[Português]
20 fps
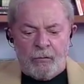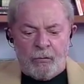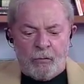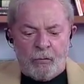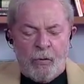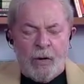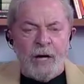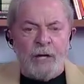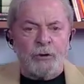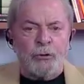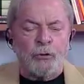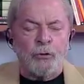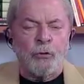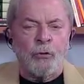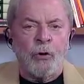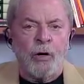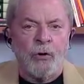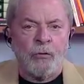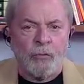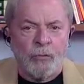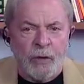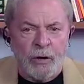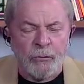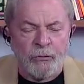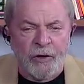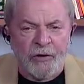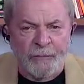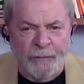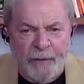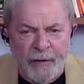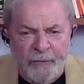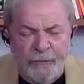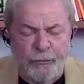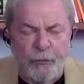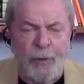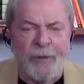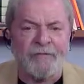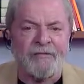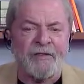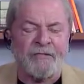quando, quando as
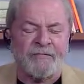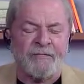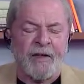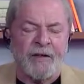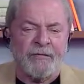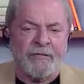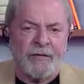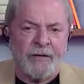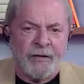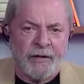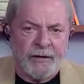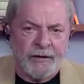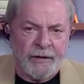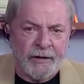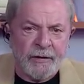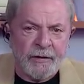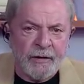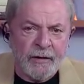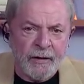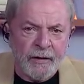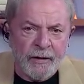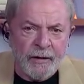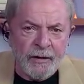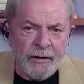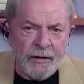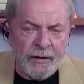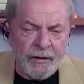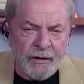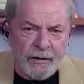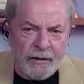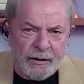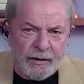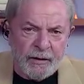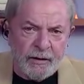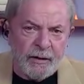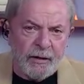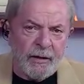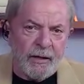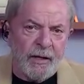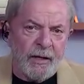pessoas entenderem
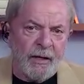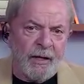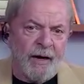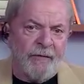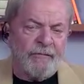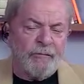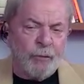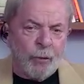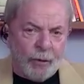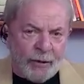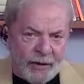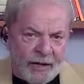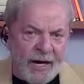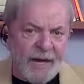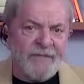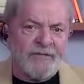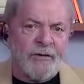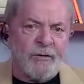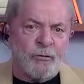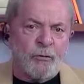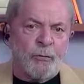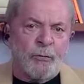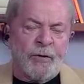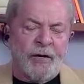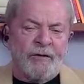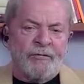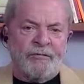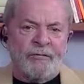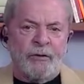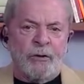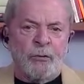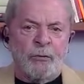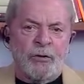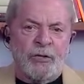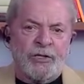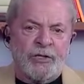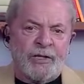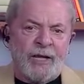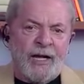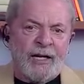que a violência no Brasil
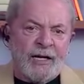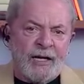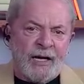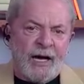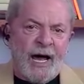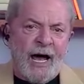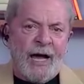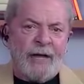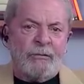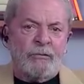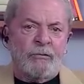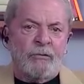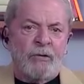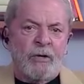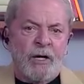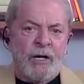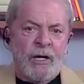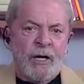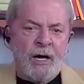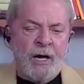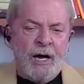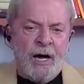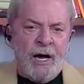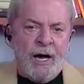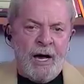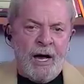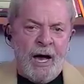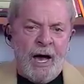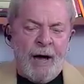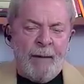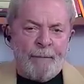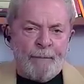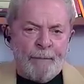está ligada a